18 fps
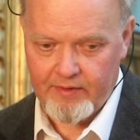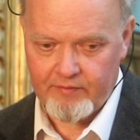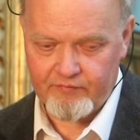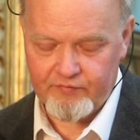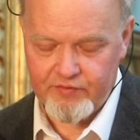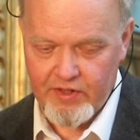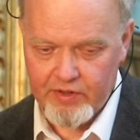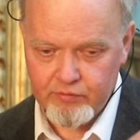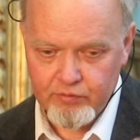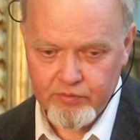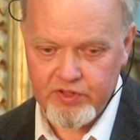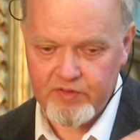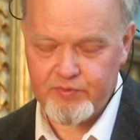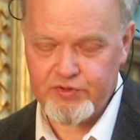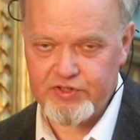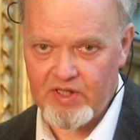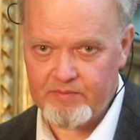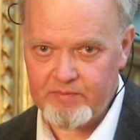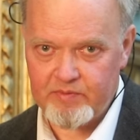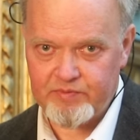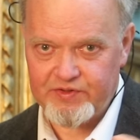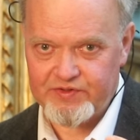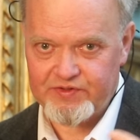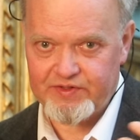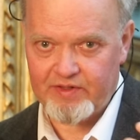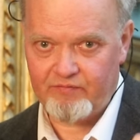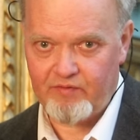w niektórych przynajmniej
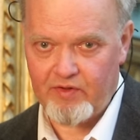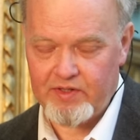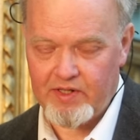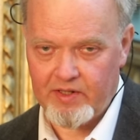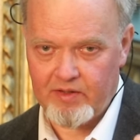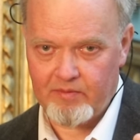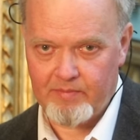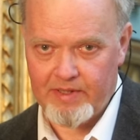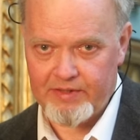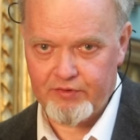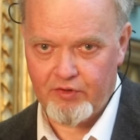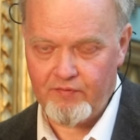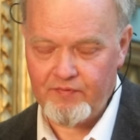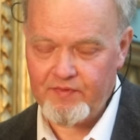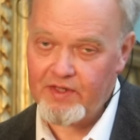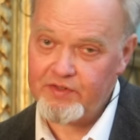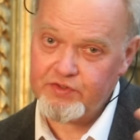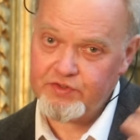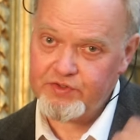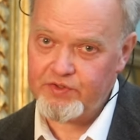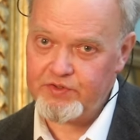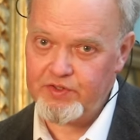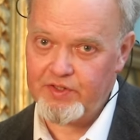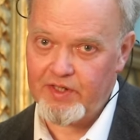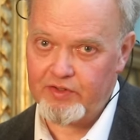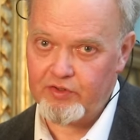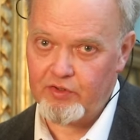przedstawieniach Madonna nie
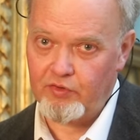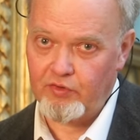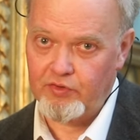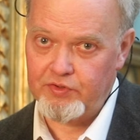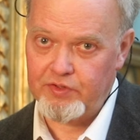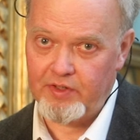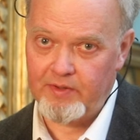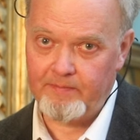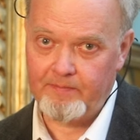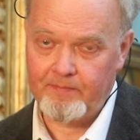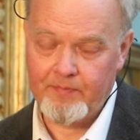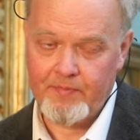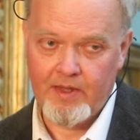siedzi na tronie,